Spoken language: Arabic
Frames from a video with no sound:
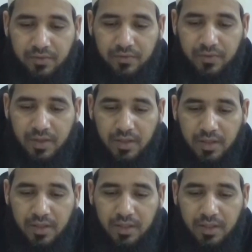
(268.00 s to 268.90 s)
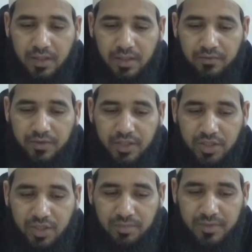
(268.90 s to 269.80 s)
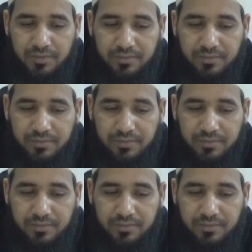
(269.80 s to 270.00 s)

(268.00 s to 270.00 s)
ففيه تمر